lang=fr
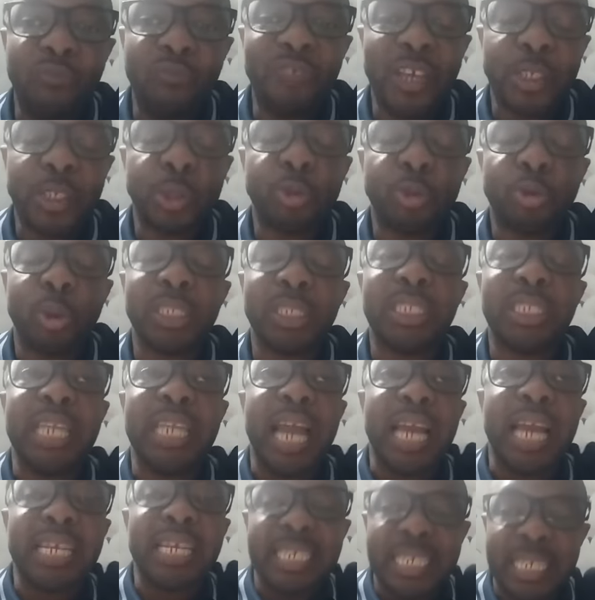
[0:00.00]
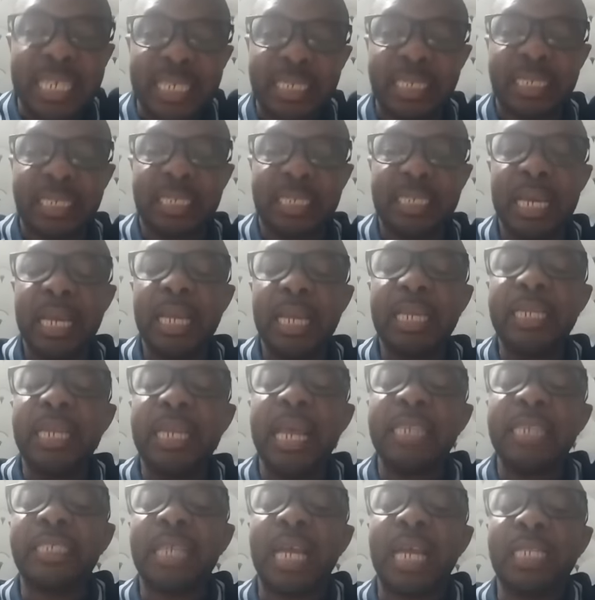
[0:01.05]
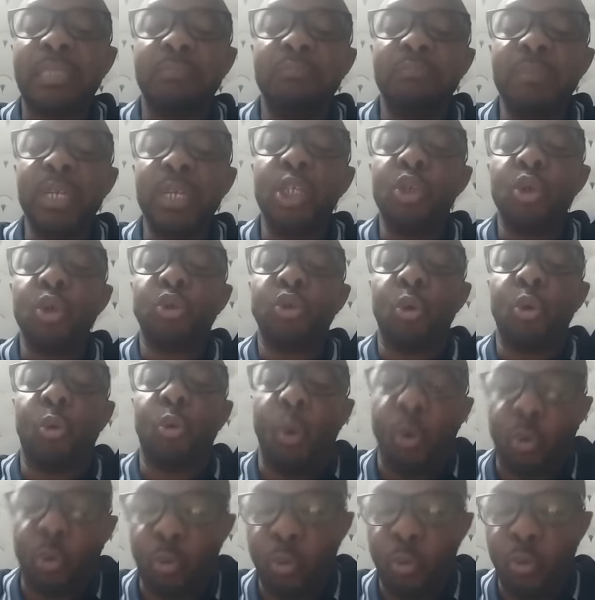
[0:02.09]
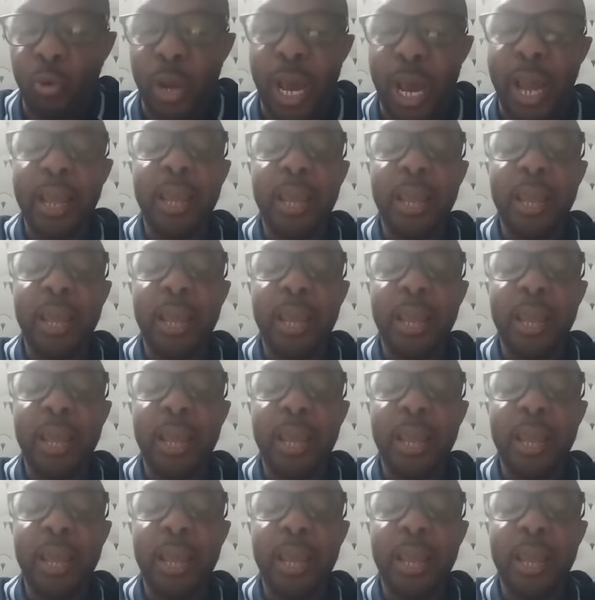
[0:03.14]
faire sortir la liste des admis de ce concours-là.